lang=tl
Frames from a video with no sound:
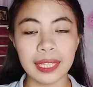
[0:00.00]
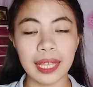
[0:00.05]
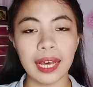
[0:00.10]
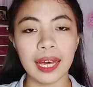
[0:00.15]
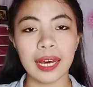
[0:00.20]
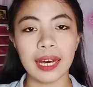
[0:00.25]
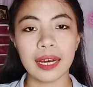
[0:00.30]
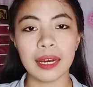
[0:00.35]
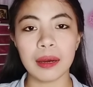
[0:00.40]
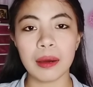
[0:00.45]

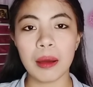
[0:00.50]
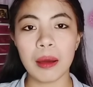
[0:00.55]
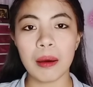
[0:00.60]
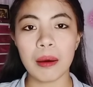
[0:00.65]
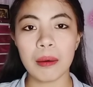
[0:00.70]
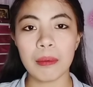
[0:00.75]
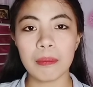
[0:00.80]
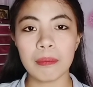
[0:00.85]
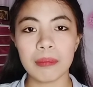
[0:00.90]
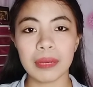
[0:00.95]
ng
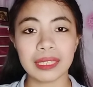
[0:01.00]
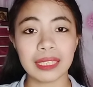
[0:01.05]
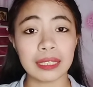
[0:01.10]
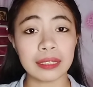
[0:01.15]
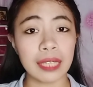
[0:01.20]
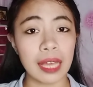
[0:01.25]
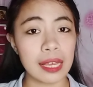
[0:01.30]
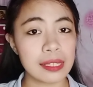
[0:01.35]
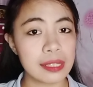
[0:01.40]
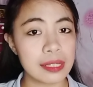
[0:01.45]

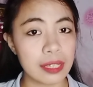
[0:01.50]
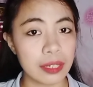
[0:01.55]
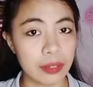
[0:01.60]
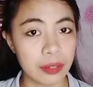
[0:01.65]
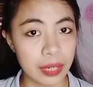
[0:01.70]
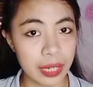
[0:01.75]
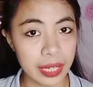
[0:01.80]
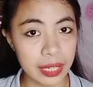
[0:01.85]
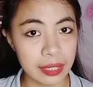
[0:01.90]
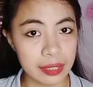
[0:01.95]
matataas na
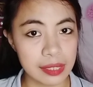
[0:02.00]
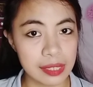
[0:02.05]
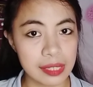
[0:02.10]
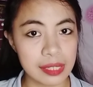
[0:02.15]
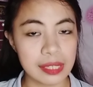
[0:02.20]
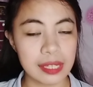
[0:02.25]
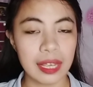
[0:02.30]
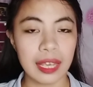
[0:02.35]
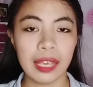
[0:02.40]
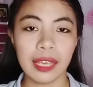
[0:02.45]

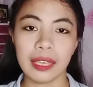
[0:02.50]
grades.